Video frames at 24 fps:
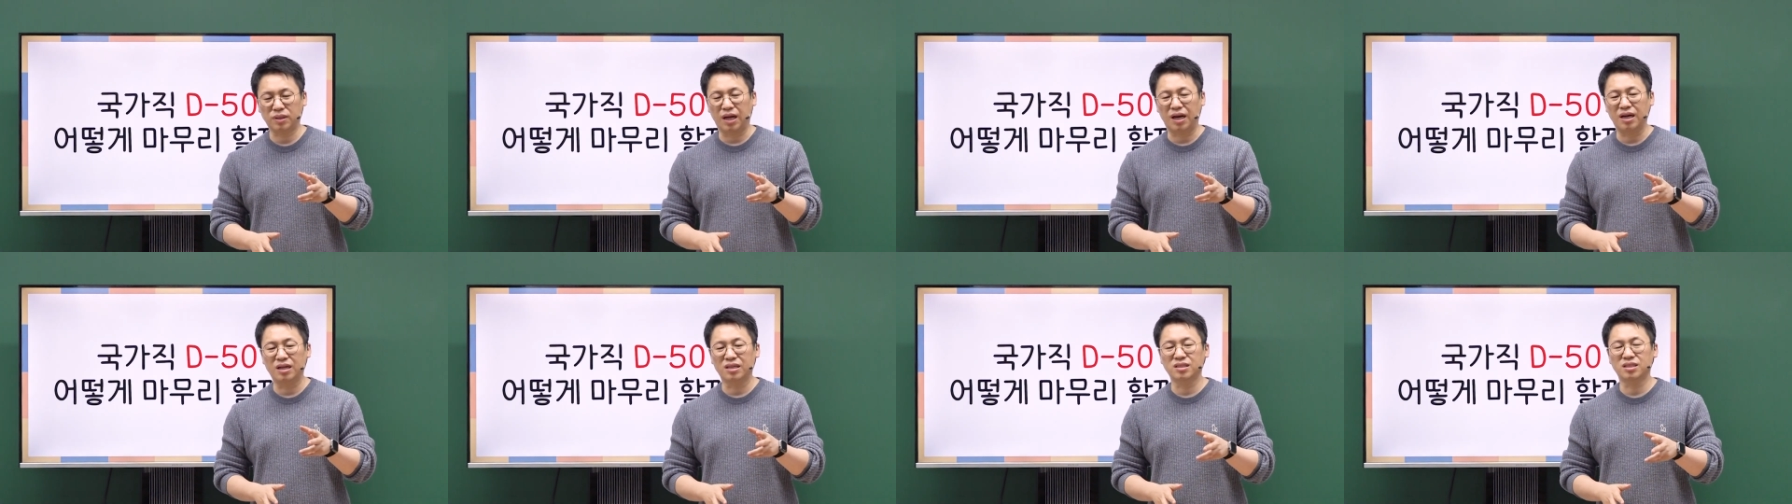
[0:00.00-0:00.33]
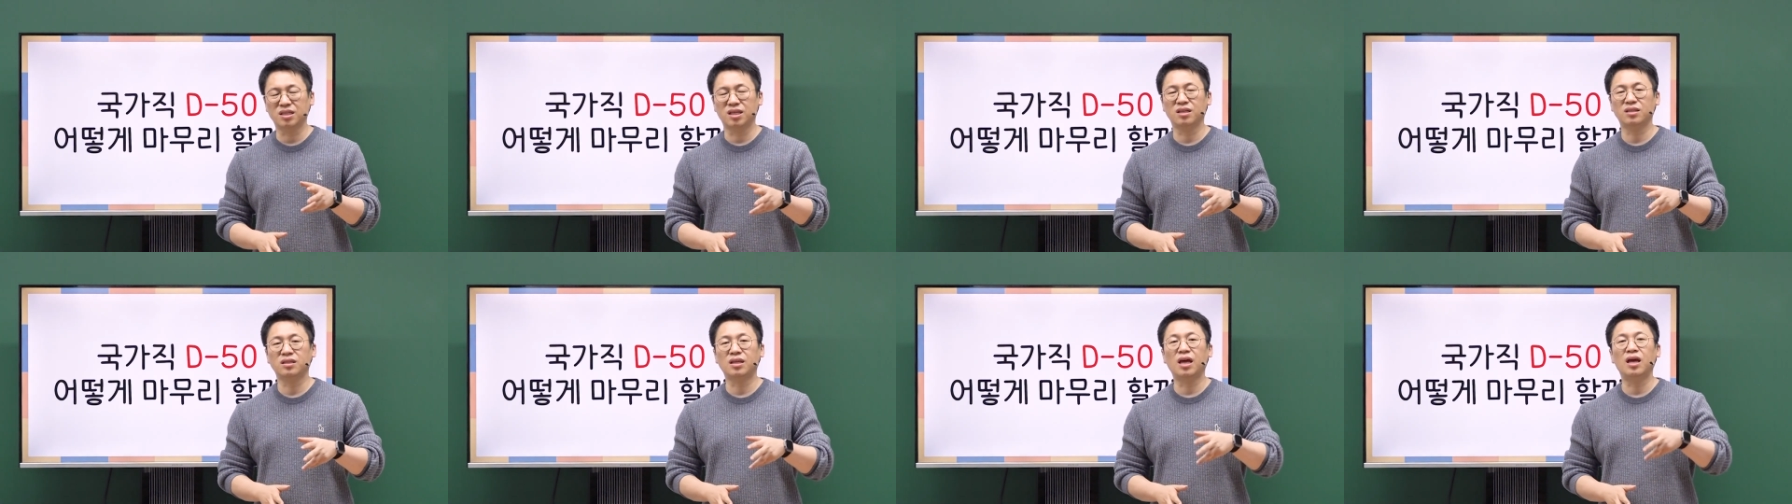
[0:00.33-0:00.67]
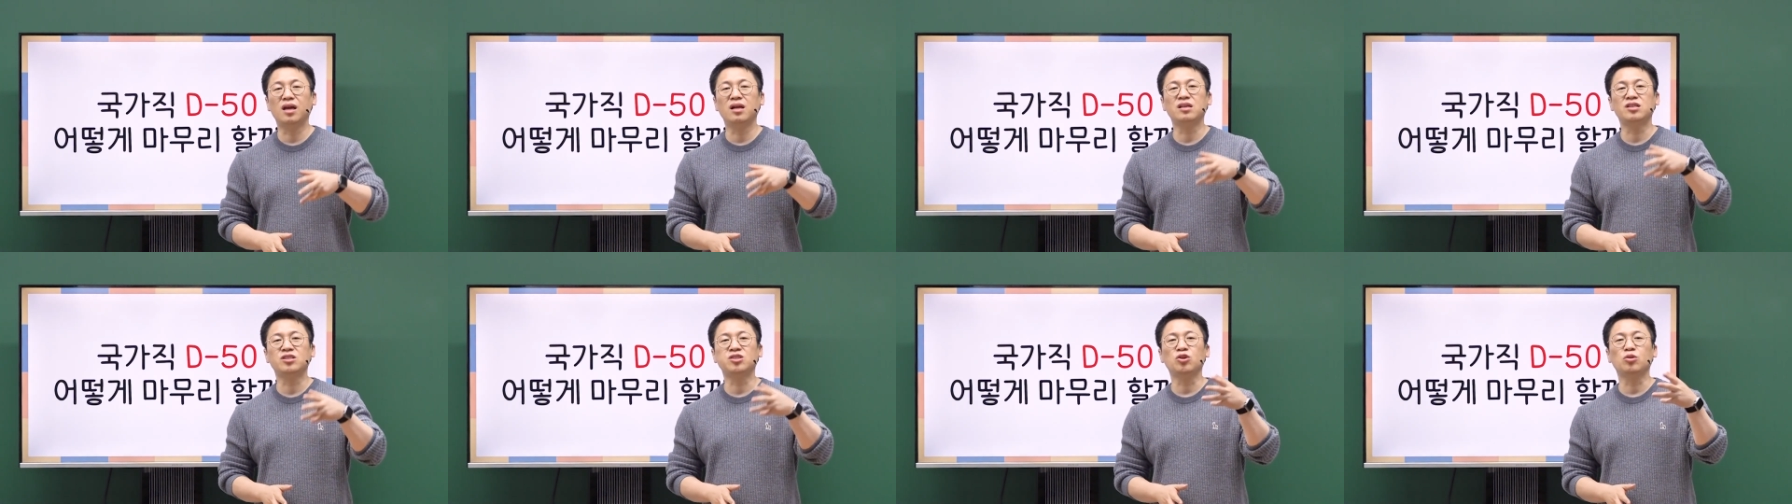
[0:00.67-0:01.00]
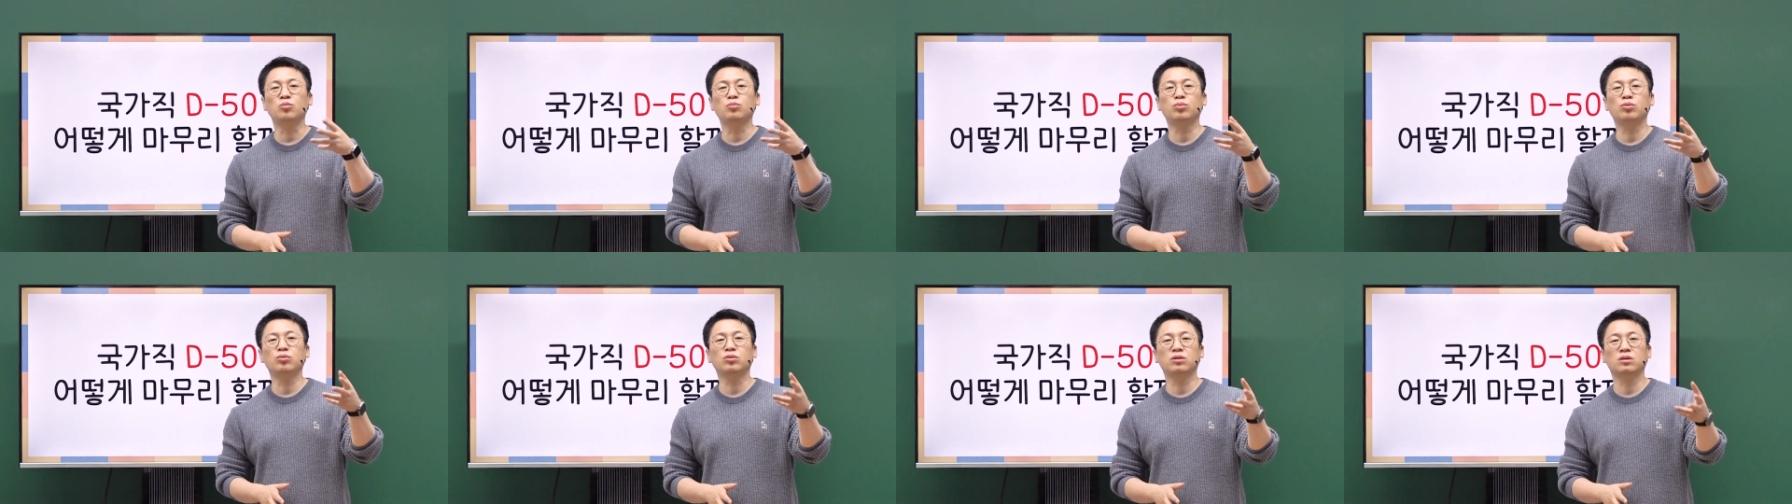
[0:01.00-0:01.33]
당장 내일
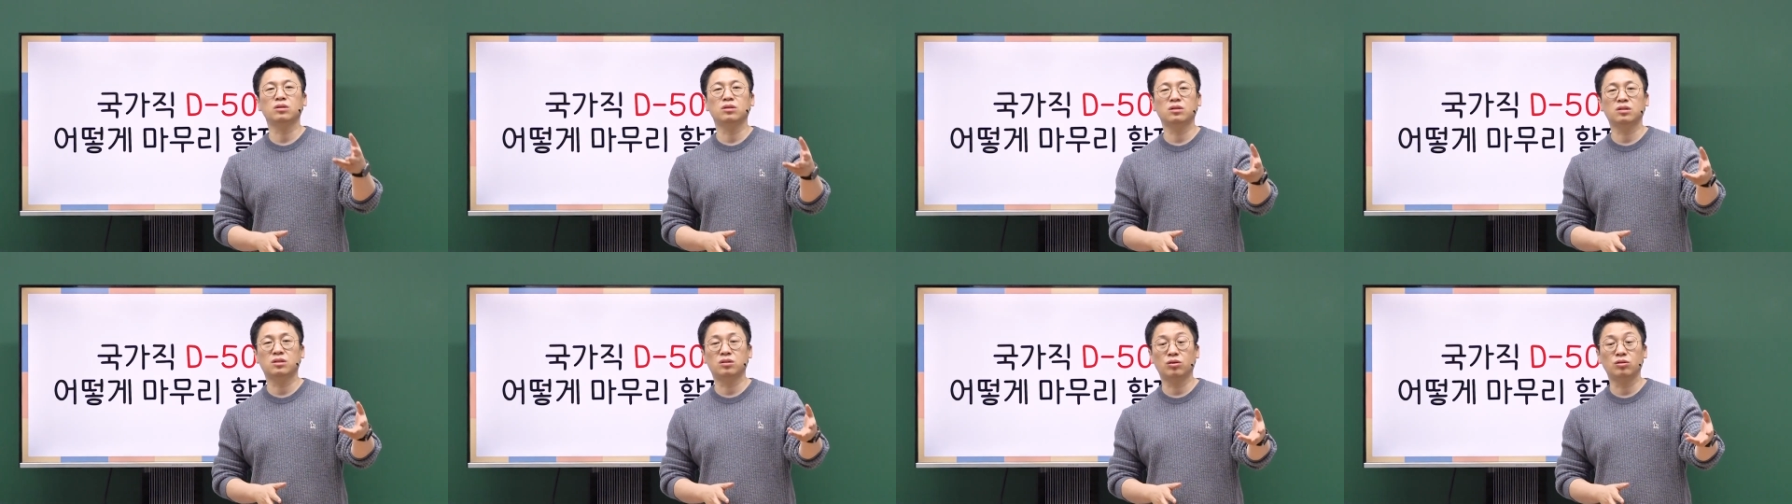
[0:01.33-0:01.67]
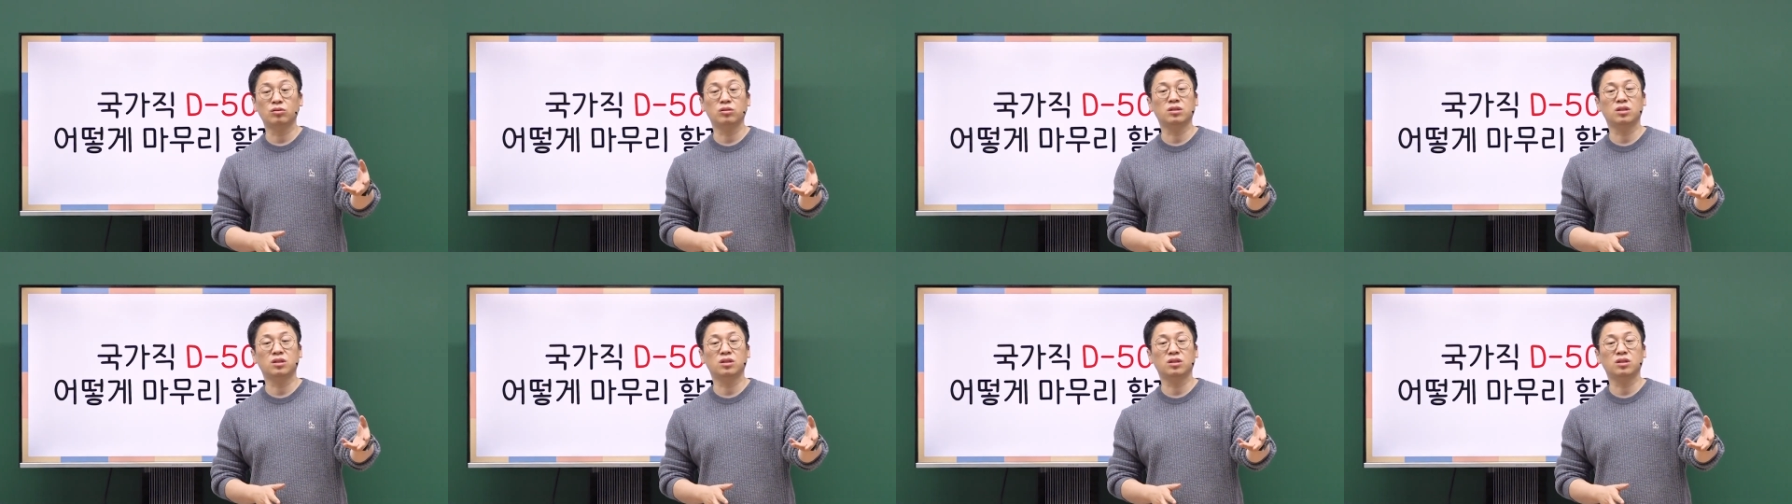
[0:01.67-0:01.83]
시험 보는 그런